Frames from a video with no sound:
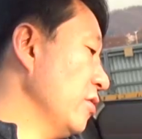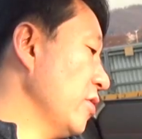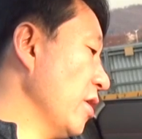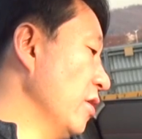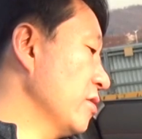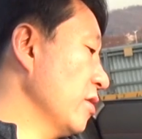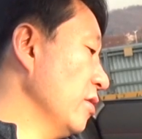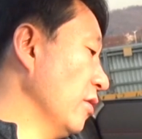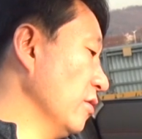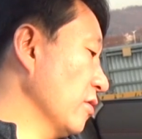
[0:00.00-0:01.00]
휠에 열선
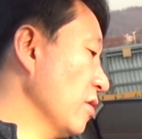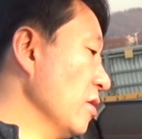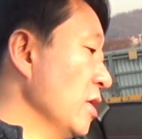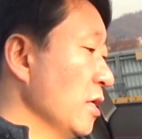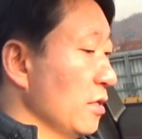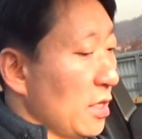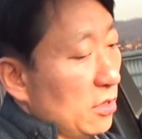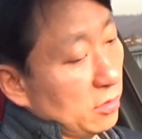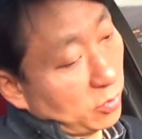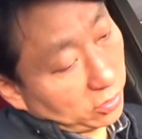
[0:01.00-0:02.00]
넣는 거 네,
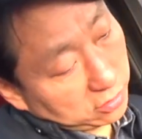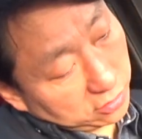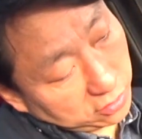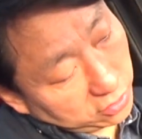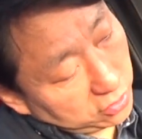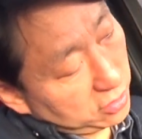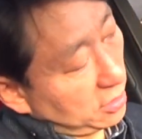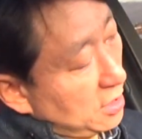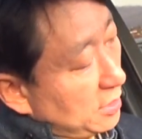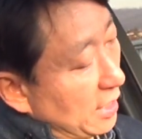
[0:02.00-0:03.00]
이런 버튼들을
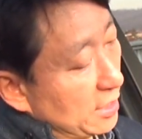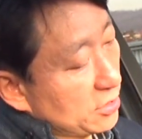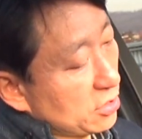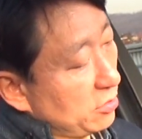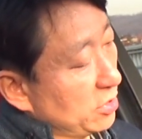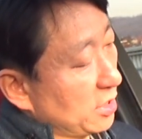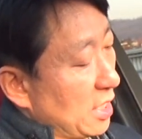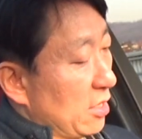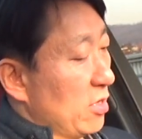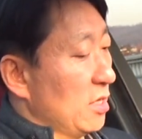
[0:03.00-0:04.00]
날개처럼 이렇게
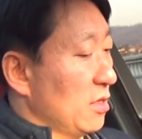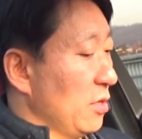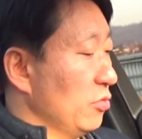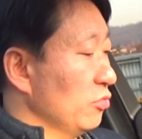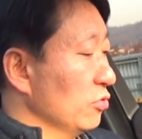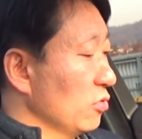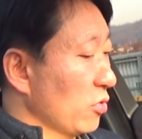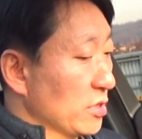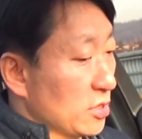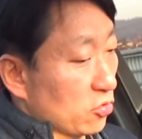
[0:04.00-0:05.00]
달아놨는데 이 부분도
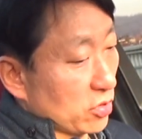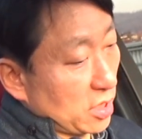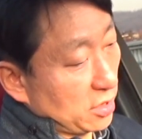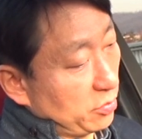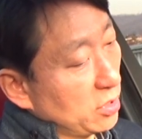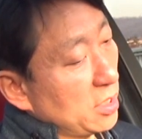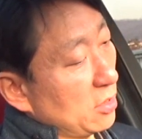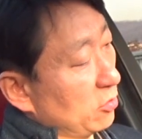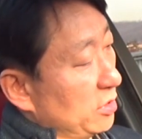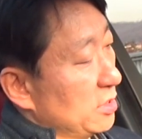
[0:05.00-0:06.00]
굉장히 조작하기
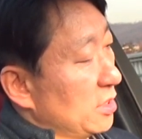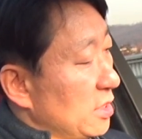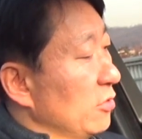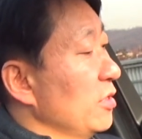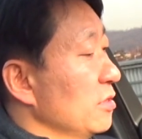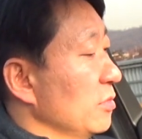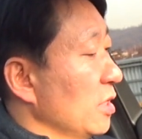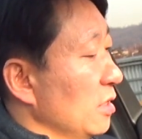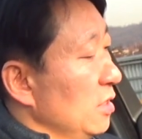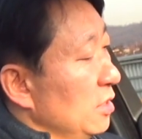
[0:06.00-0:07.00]
편리하고 괜찮게 잘 되어 있습니다
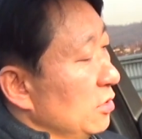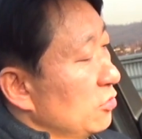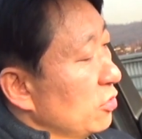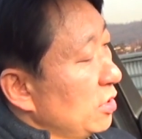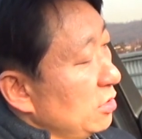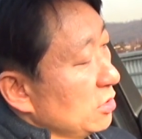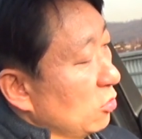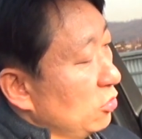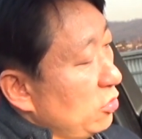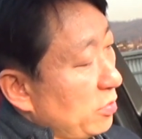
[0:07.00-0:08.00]
이쪽에는 이제
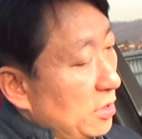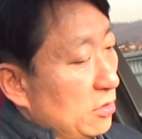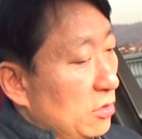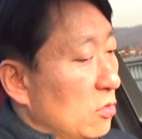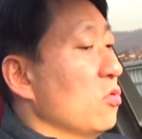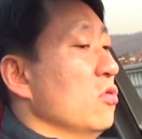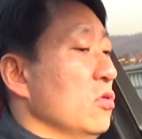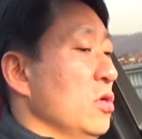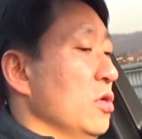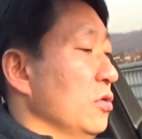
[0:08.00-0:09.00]
오디오 패널이고
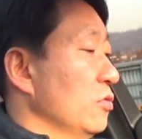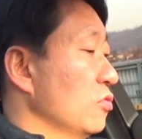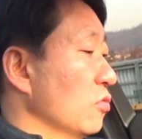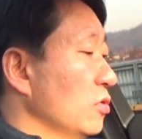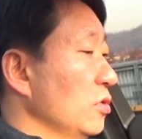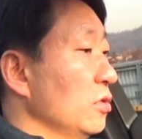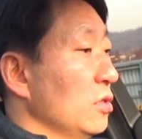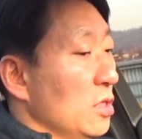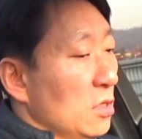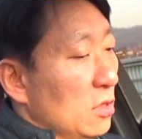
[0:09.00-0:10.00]
이쪽은
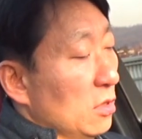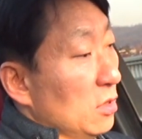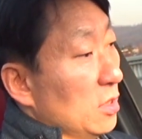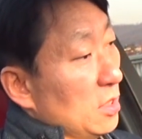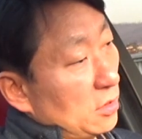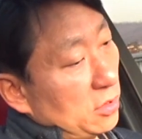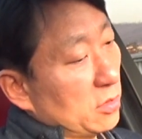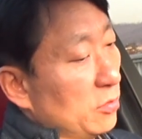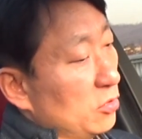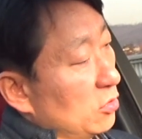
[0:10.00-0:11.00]
어, 트리
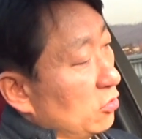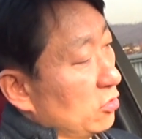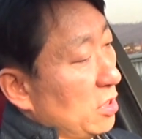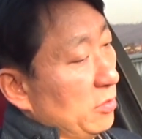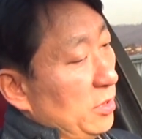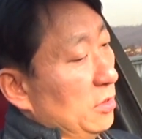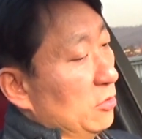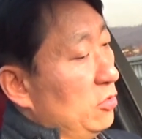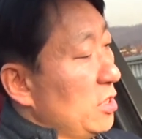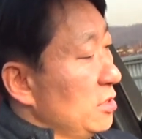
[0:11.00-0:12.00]
컴퓨터 조절하는 패널
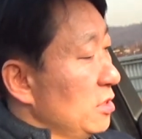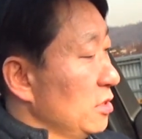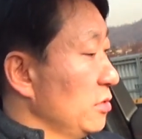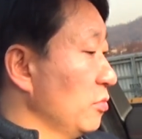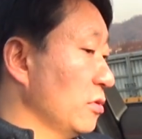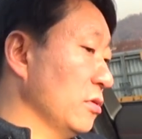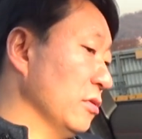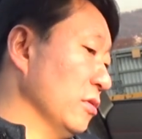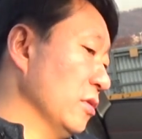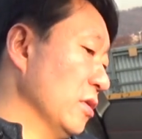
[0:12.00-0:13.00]
뒤에 이제
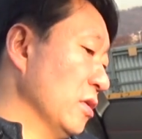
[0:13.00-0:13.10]
시프트